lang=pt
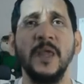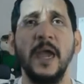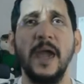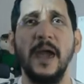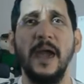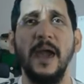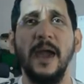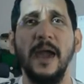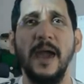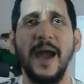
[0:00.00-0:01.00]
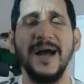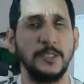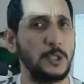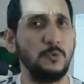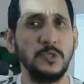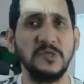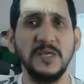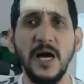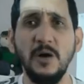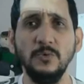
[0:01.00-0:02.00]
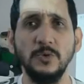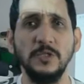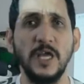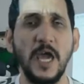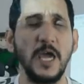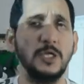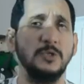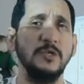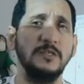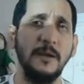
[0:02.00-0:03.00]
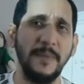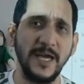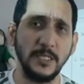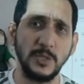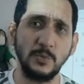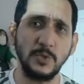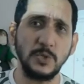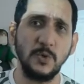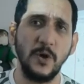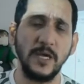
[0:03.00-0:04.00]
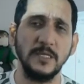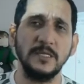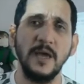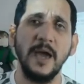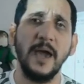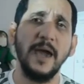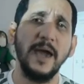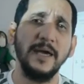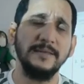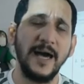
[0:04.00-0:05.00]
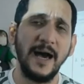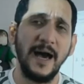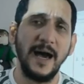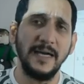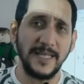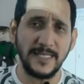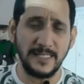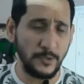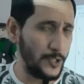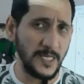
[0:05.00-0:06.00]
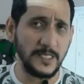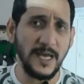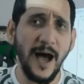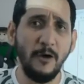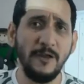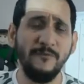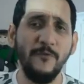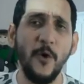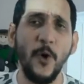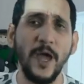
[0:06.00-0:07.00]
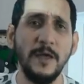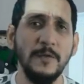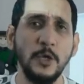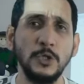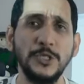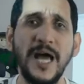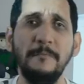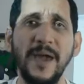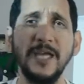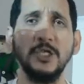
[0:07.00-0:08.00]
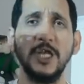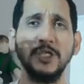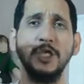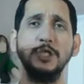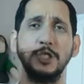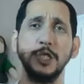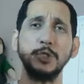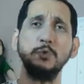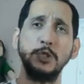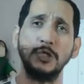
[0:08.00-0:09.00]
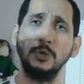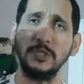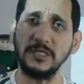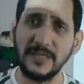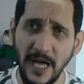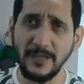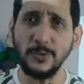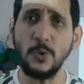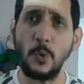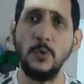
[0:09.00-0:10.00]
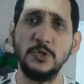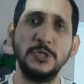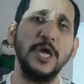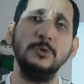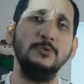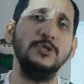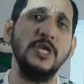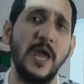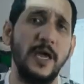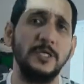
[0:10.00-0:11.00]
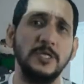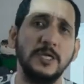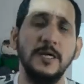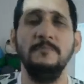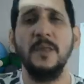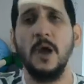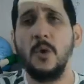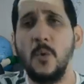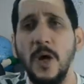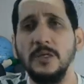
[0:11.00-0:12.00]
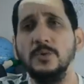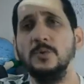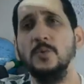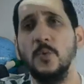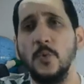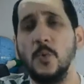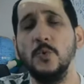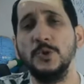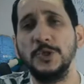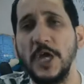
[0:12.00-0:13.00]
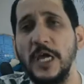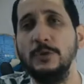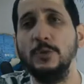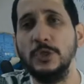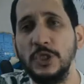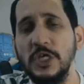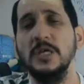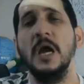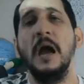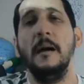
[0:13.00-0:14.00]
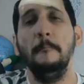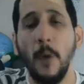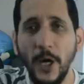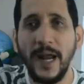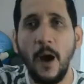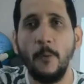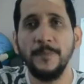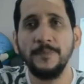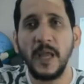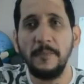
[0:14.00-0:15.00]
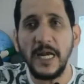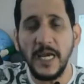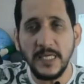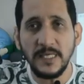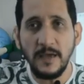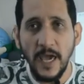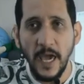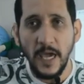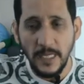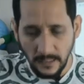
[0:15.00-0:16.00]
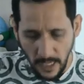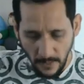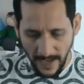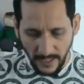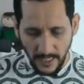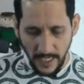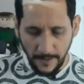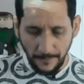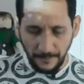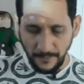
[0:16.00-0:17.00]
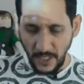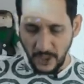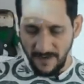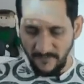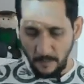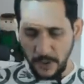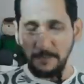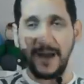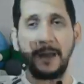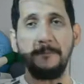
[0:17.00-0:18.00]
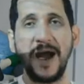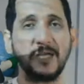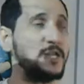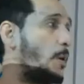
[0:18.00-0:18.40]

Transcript: é, a discussão do texto e também as discussões é, da, das nossas aulas foi justamente né, a gente discutiu tanto o conceito de ética quanto o conceito de moral, beleza? Então aqui já vamos para a página